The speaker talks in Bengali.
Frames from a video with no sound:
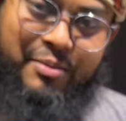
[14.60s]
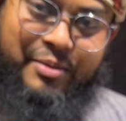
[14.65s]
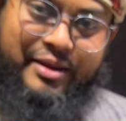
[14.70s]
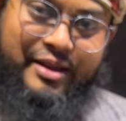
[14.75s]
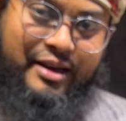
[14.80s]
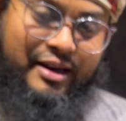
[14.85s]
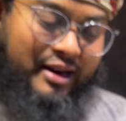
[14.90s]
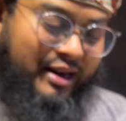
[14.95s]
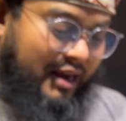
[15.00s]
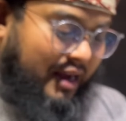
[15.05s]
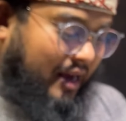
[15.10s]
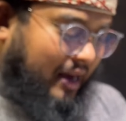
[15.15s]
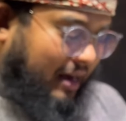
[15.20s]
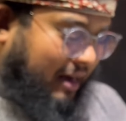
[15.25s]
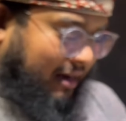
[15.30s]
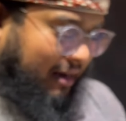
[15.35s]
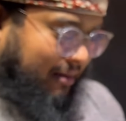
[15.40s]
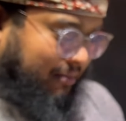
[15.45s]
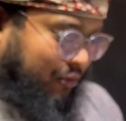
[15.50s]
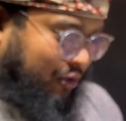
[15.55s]
আমাদের
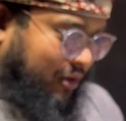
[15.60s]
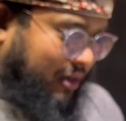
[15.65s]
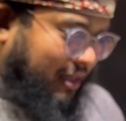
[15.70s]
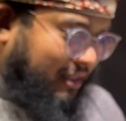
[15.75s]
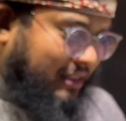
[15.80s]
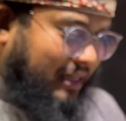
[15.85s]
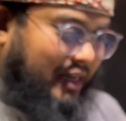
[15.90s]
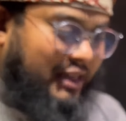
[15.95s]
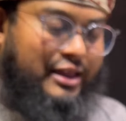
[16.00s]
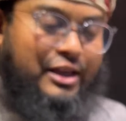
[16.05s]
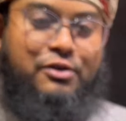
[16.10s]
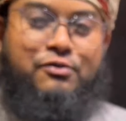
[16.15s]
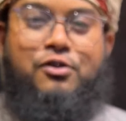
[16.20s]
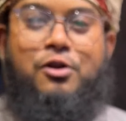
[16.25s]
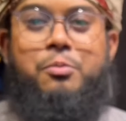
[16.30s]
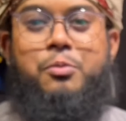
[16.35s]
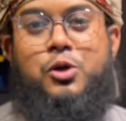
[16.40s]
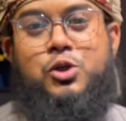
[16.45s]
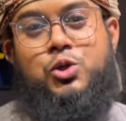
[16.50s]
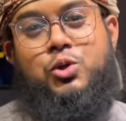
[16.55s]
আলহামদুলিল্লাহ যারা তিন ফল
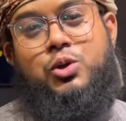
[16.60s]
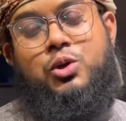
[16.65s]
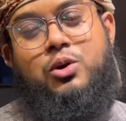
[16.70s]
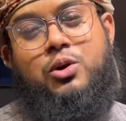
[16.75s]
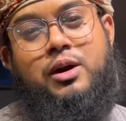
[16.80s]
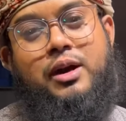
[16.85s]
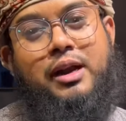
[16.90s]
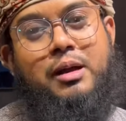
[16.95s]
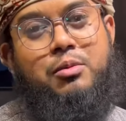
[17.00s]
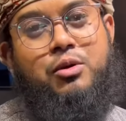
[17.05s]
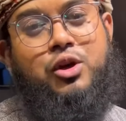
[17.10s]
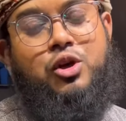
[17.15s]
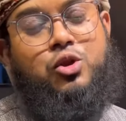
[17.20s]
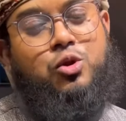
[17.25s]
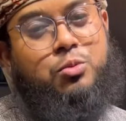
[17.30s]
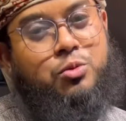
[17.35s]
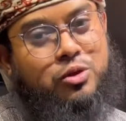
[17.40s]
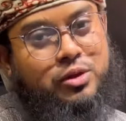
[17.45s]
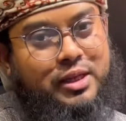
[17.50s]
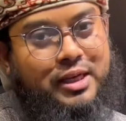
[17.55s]
পছন্দ করেন এবং
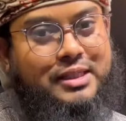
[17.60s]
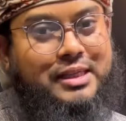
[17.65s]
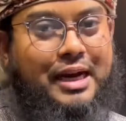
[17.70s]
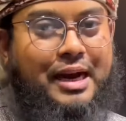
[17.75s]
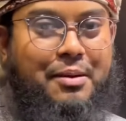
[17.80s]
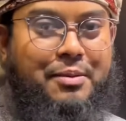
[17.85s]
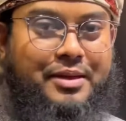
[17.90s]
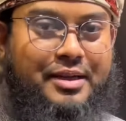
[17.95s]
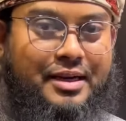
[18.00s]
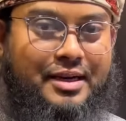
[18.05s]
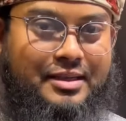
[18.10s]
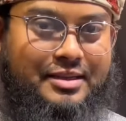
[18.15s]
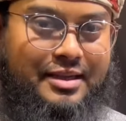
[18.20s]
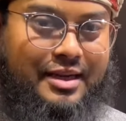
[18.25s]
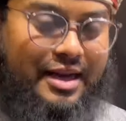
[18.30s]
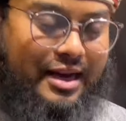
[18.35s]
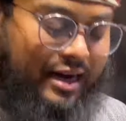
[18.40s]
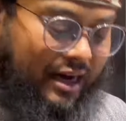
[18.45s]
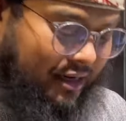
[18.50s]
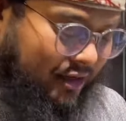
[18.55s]
ইতিমধ্যে যারা আমাদের কাছ থেকে
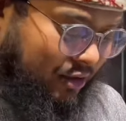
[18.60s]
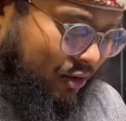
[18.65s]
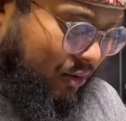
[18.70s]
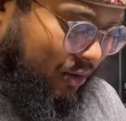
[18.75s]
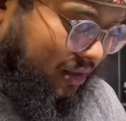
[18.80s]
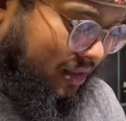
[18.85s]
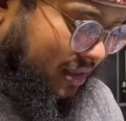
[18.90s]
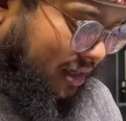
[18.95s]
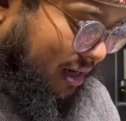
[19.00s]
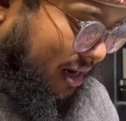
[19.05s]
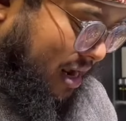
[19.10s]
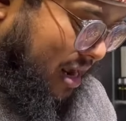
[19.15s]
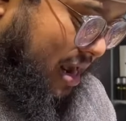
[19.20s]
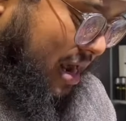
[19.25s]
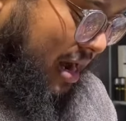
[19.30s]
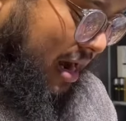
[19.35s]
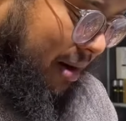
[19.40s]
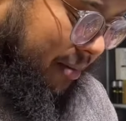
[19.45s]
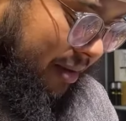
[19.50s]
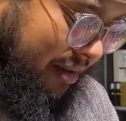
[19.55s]
কালেক্ট করেছেন
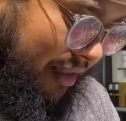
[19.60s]
আমরা